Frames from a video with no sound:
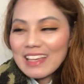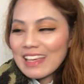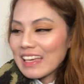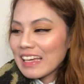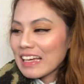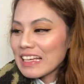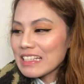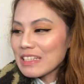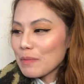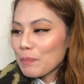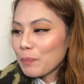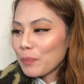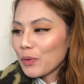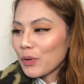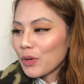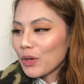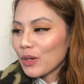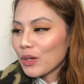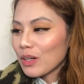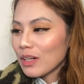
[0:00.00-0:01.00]
Kasi
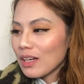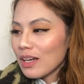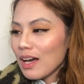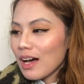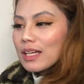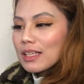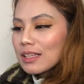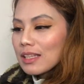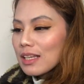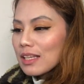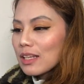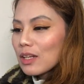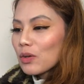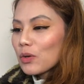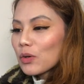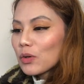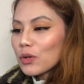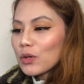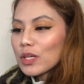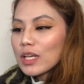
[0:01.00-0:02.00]
po,
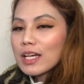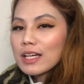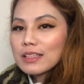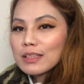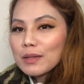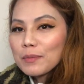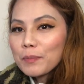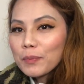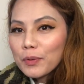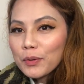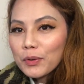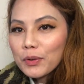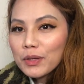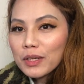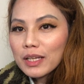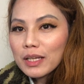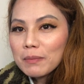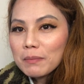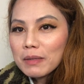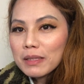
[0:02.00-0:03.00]
nagkokolekta po ako
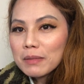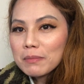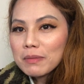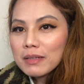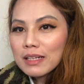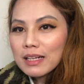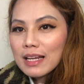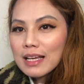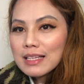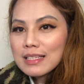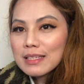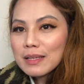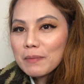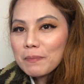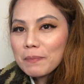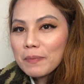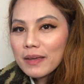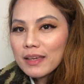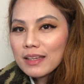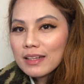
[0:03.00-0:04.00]
ng iba't ibang klaseng
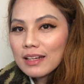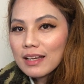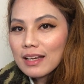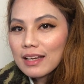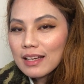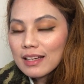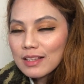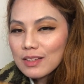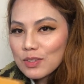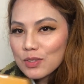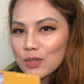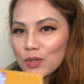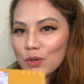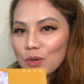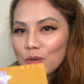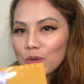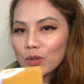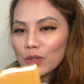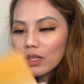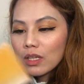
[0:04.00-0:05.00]
pera.
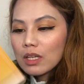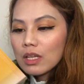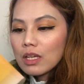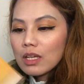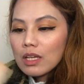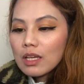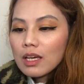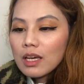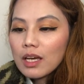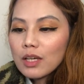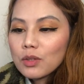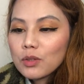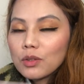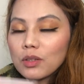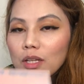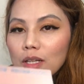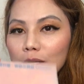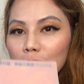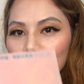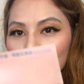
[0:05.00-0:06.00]
So, eto na
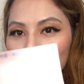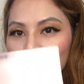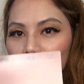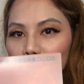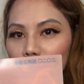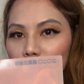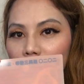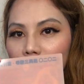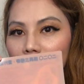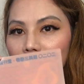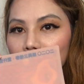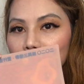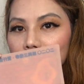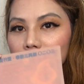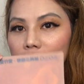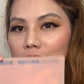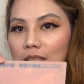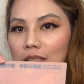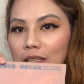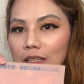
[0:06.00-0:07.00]
lang po yung
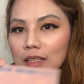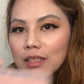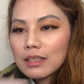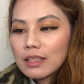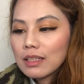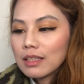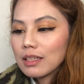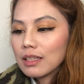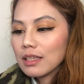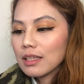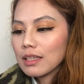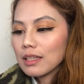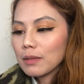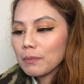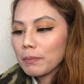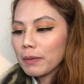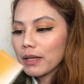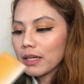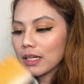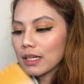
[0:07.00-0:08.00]
gamit niya, lalagyan ng
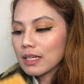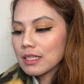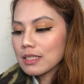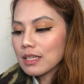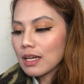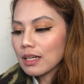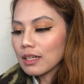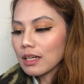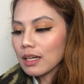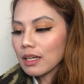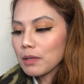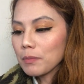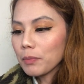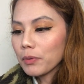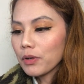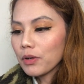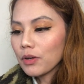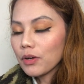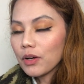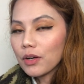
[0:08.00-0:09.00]
pera. Kasi ang laki po
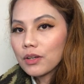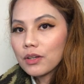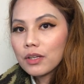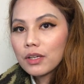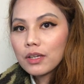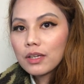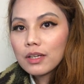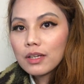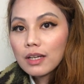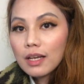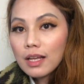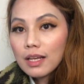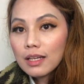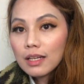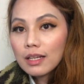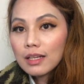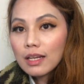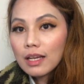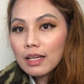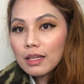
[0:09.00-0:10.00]
ng ano eh, ang
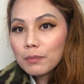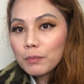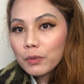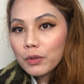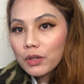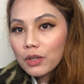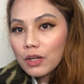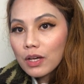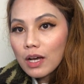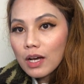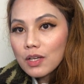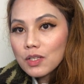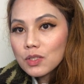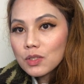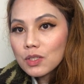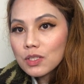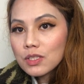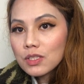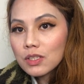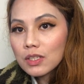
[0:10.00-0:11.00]
laki po ng
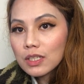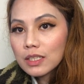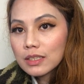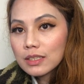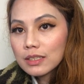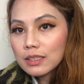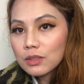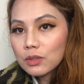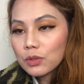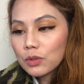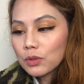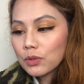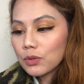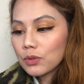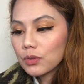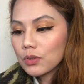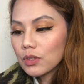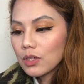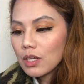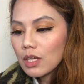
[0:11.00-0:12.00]
gastos nila dito
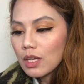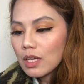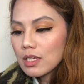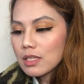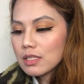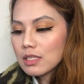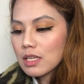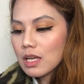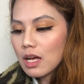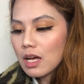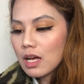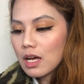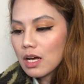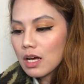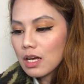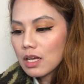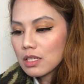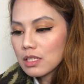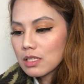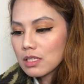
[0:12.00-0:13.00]

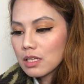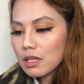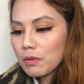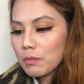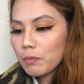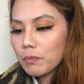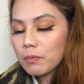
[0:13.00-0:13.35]
sa, sa